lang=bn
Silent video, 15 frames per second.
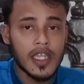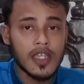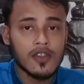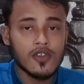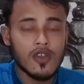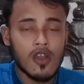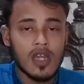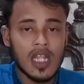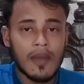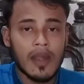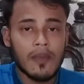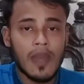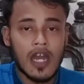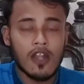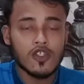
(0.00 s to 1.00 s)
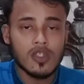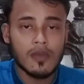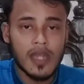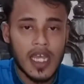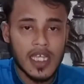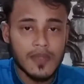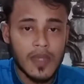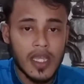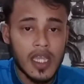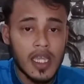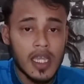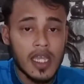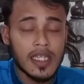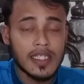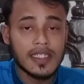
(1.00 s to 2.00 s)
কিন্তু যখন আমার ভালো সময় আসবে
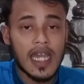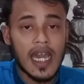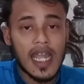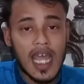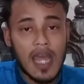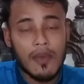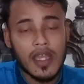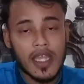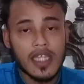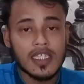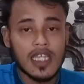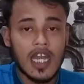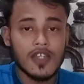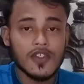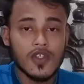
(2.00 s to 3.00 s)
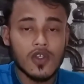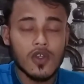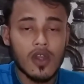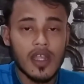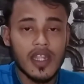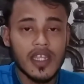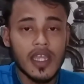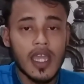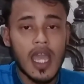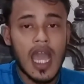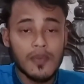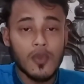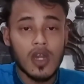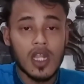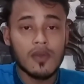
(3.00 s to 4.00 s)
যারা আমাকে সাহায্য করেনি
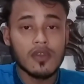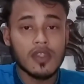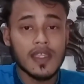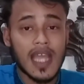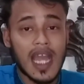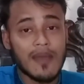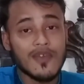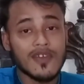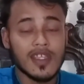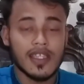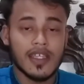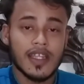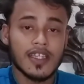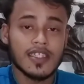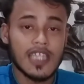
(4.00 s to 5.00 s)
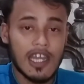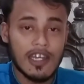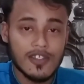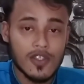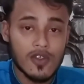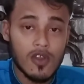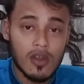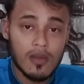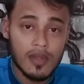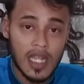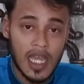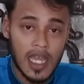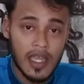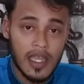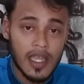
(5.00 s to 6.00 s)
পরবর্তীতে আমিও তাদেরকে সাহায্য করব না